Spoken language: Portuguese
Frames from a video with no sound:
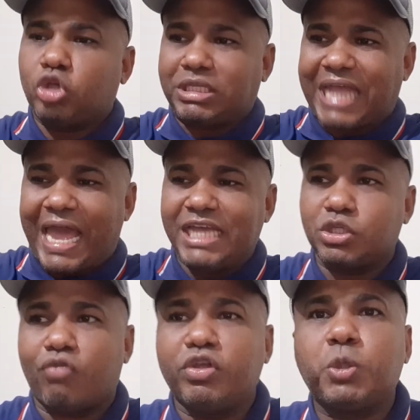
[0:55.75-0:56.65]
está
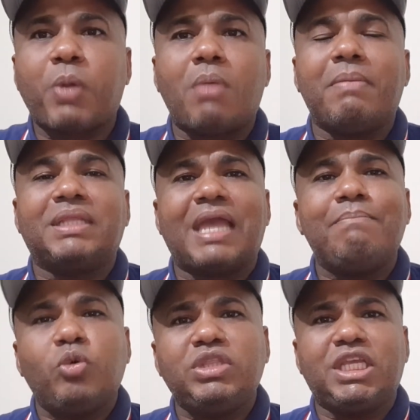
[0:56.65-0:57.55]
resolvido os problemas, está
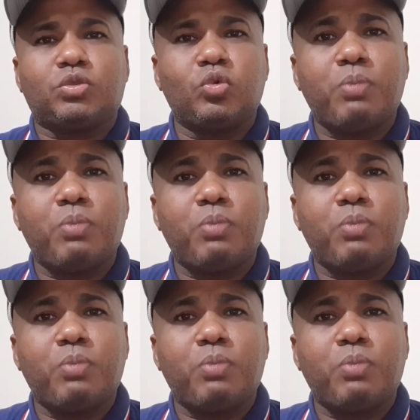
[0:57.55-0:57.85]
imune de tudo.